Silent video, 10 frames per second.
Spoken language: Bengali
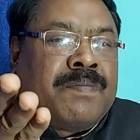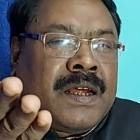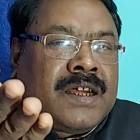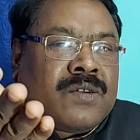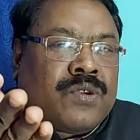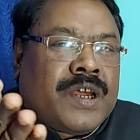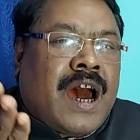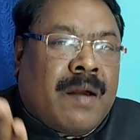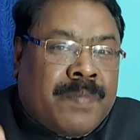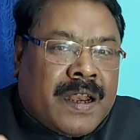আপনাদের কোর্টে
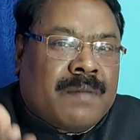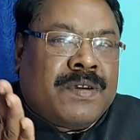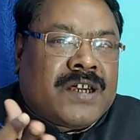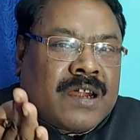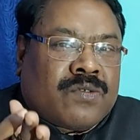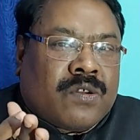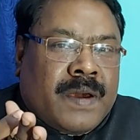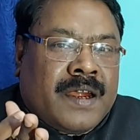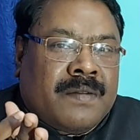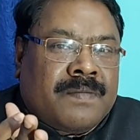আপনারা বিচার
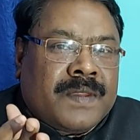করবেন